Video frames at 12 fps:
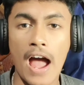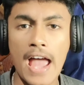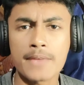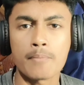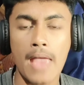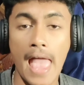
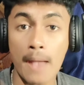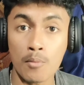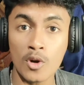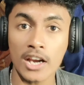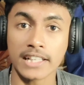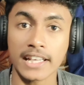ফাইভ
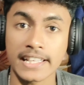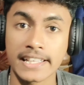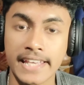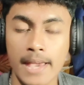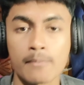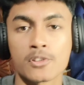এমন একটা
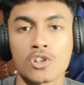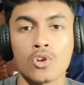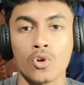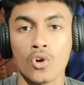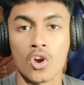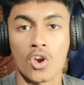গেম
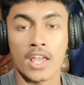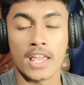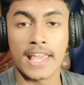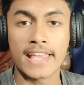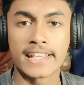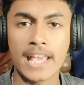ছিল
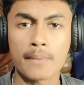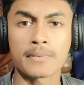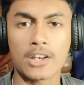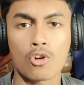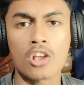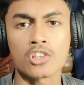এই
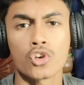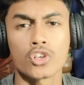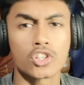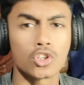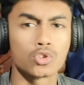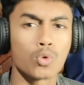গেমটা লঞ্চ
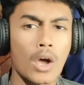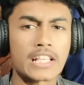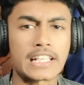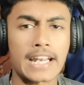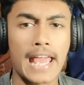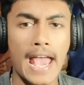হয়েছিল দু
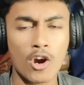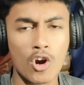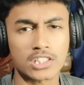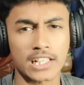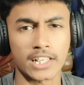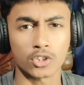
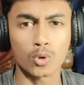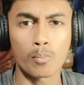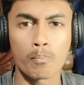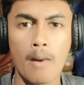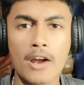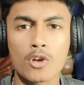সালে তো
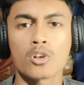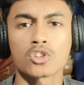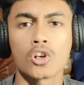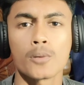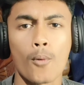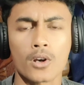বারো
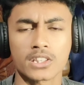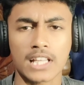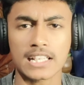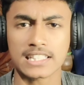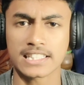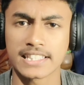বছর পর
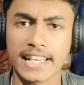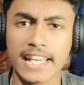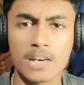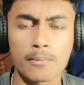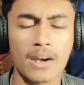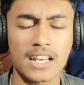তার
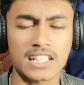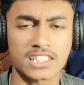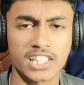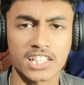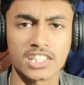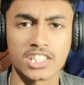সেকেন্ড পার্ট
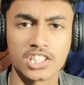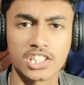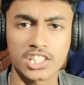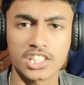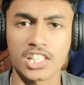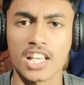আসছে
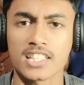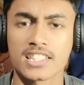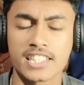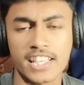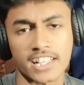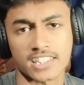জিটিএ
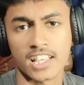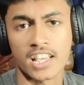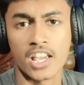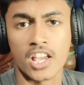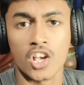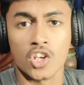সিক্স
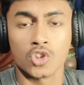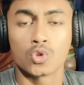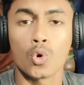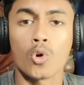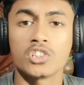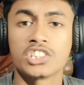
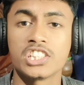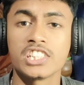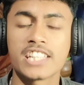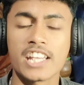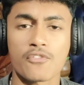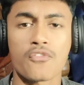তো
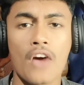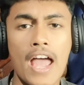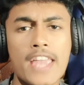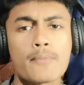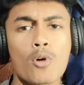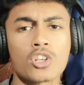জিটিএ ফাইভ